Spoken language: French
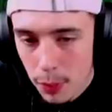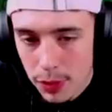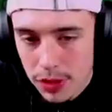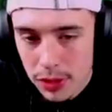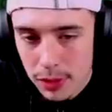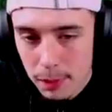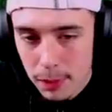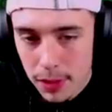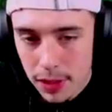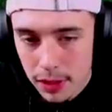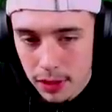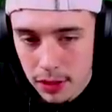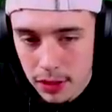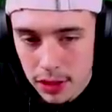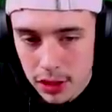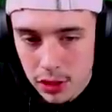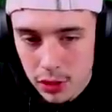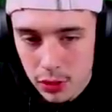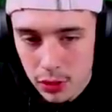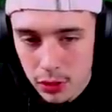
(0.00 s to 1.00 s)
pour Pleasant Park.
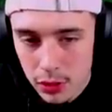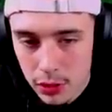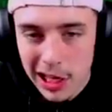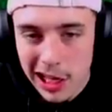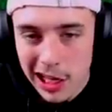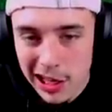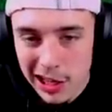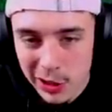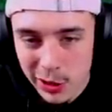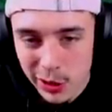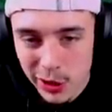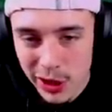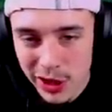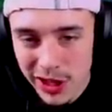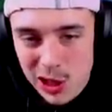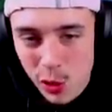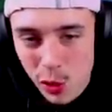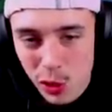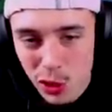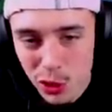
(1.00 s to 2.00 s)
Let's go. Regardez-le,
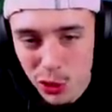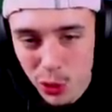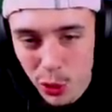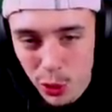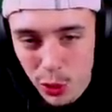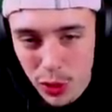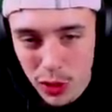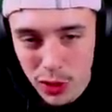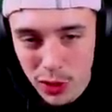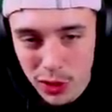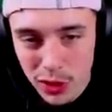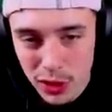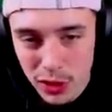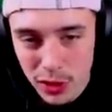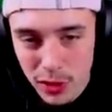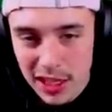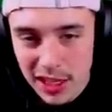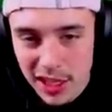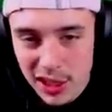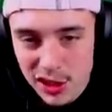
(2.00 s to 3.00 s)
il se croit en tournoi le gars.
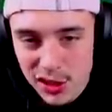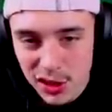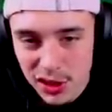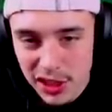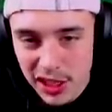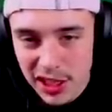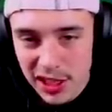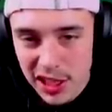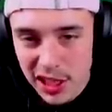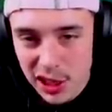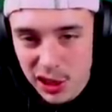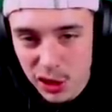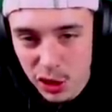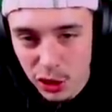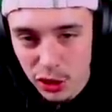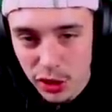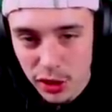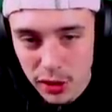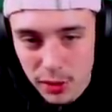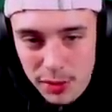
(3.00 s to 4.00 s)
Il est en train de s'entraîner à
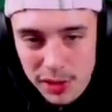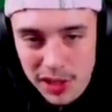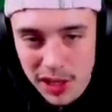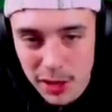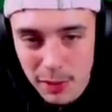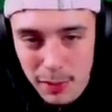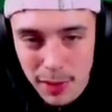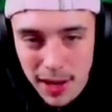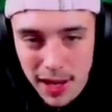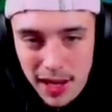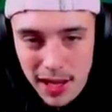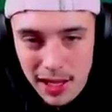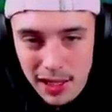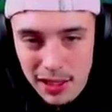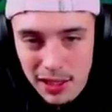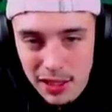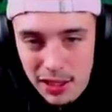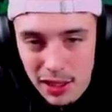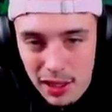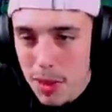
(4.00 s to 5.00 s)
Sturtle, mais c'est une
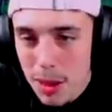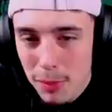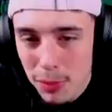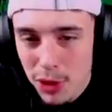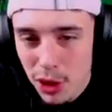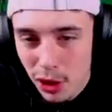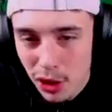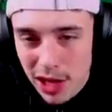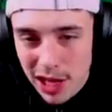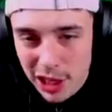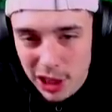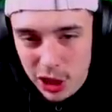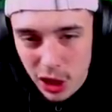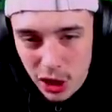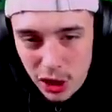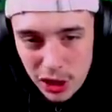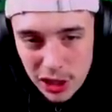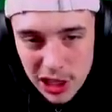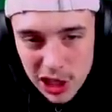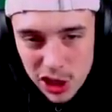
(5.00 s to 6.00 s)
blague. Même dans
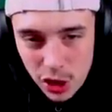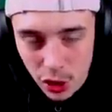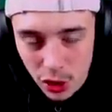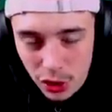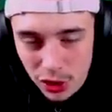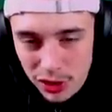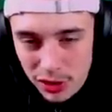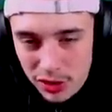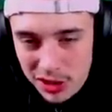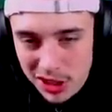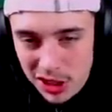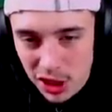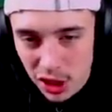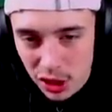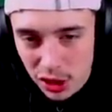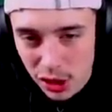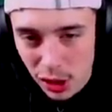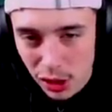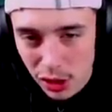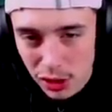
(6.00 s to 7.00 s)
l'accueil, les gens, ils
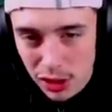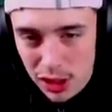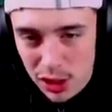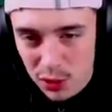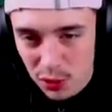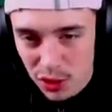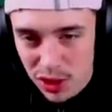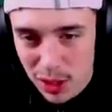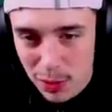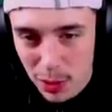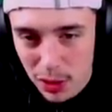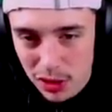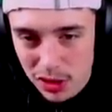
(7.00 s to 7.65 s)
Sturtle, ils se font des